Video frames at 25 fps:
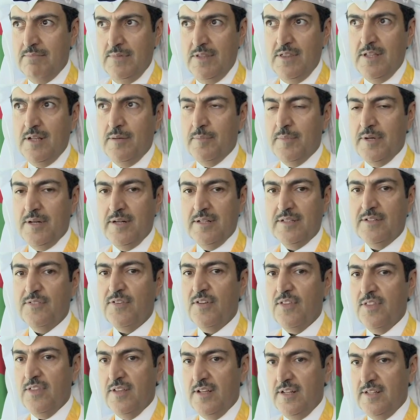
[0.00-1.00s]
مثل ما
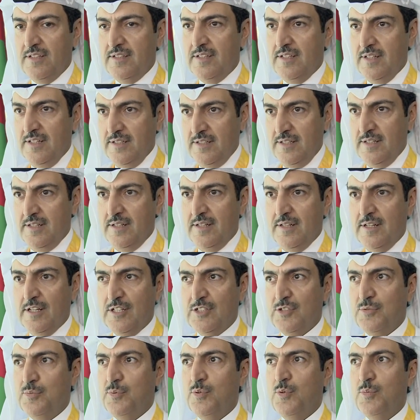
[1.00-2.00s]
تفضلت احنا
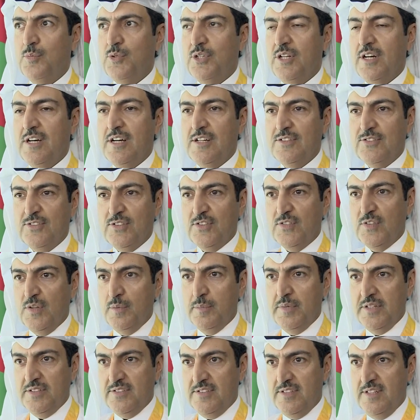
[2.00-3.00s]
إكسبو متخصص في
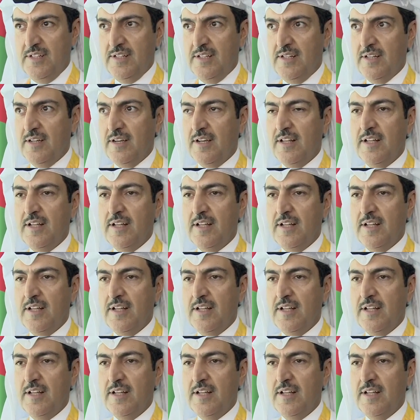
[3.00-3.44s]
البستنة